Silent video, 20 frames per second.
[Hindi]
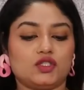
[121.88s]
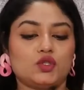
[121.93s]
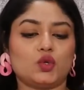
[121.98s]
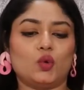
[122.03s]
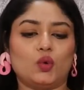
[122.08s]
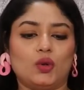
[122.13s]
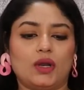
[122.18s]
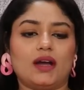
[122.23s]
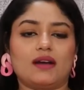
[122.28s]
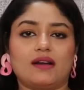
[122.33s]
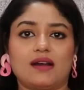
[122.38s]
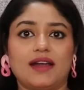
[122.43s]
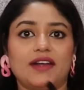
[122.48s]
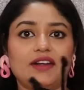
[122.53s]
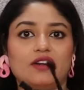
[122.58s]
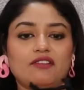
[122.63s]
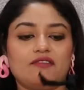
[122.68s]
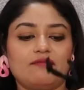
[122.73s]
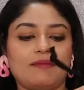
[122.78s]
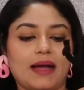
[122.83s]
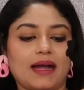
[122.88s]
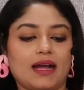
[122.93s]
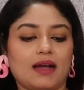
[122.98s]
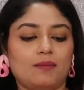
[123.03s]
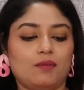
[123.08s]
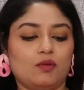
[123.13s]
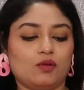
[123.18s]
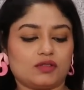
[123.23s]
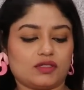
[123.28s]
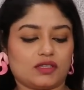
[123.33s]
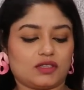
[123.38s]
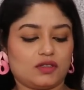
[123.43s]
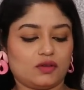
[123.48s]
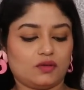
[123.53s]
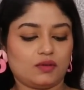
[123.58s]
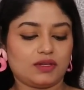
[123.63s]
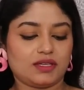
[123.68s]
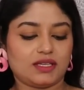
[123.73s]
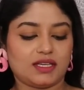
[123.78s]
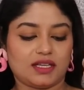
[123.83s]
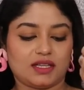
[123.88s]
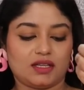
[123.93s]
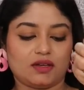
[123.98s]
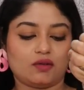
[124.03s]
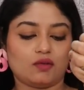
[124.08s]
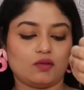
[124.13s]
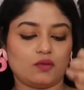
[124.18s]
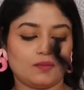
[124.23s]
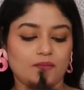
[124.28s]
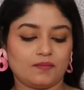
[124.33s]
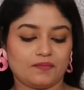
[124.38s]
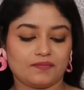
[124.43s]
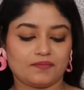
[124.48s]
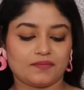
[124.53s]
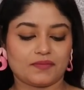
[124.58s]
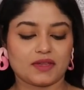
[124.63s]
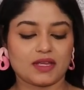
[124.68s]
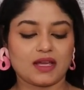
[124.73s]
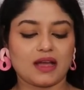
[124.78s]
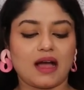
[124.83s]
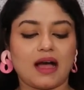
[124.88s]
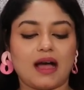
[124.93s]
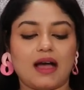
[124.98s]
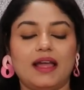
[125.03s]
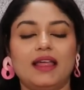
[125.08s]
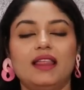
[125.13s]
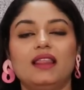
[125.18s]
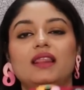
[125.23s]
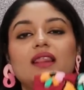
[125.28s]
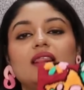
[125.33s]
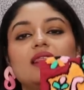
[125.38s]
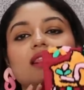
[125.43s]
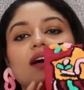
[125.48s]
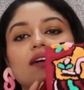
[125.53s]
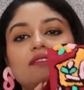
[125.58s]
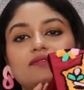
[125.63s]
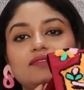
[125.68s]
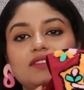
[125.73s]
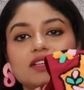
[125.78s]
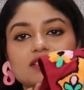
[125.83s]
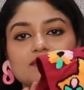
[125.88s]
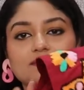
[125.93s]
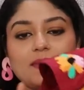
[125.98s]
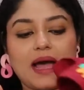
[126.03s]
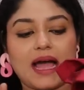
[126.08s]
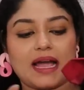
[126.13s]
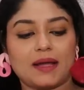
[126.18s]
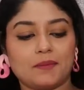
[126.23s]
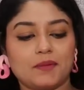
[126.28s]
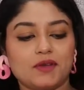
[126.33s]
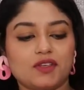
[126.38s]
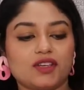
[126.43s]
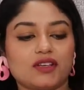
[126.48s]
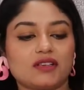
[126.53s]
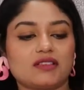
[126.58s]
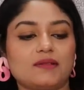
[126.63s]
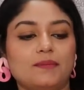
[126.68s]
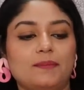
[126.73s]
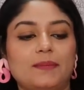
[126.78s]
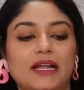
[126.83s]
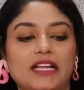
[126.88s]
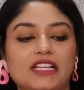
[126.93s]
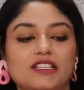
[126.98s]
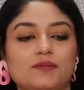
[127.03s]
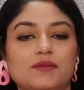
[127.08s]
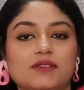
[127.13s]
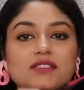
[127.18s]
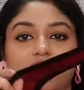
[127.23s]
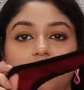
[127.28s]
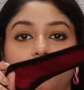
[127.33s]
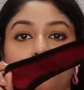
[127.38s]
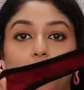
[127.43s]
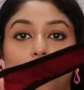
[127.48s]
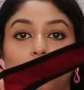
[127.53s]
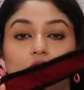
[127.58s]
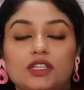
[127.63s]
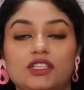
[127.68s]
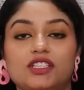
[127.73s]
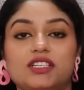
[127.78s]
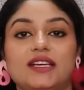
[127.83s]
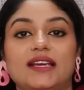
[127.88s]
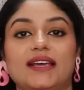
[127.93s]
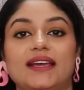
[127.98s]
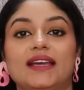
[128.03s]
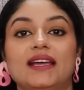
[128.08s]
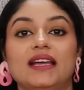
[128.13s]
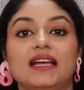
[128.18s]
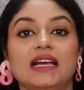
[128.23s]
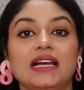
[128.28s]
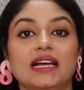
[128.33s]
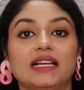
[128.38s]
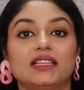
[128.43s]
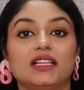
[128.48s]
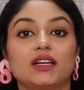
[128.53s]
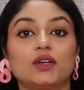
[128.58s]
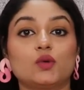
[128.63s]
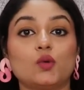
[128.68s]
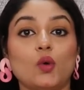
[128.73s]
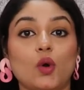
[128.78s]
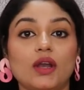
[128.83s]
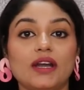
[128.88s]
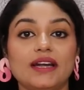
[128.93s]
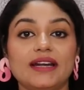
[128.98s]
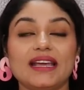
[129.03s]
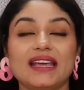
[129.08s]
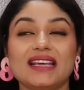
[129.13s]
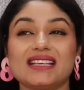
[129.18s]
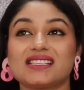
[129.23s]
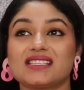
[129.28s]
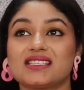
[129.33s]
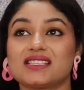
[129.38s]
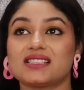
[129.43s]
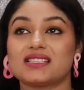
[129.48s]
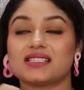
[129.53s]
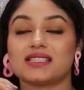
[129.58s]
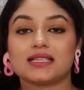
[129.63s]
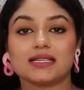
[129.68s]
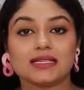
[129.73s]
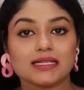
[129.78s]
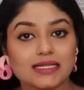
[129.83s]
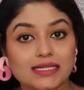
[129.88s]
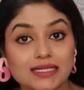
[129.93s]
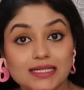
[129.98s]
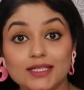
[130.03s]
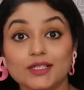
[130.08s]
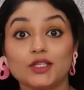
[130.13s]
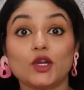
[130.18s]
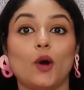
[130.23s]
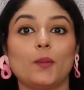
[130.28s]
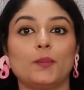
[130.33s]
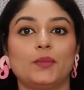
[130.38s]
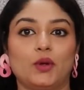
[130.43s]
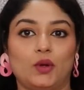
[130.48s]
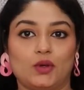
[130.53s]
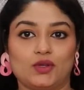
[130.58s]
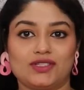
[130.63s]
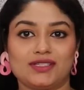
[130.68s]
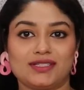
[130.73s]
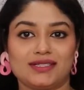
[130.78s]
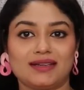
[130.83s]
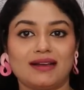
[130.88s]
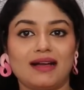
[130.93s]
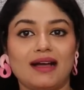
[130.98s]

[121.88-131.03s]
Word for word: झोला काइंड ऑफ बैग आप बोल सकते हो ये देखो आई लव दिस बैग पीछे से बेल्ट भी इसकी बहुत अच्छी है द क्वालिटी इज टॉप नॉच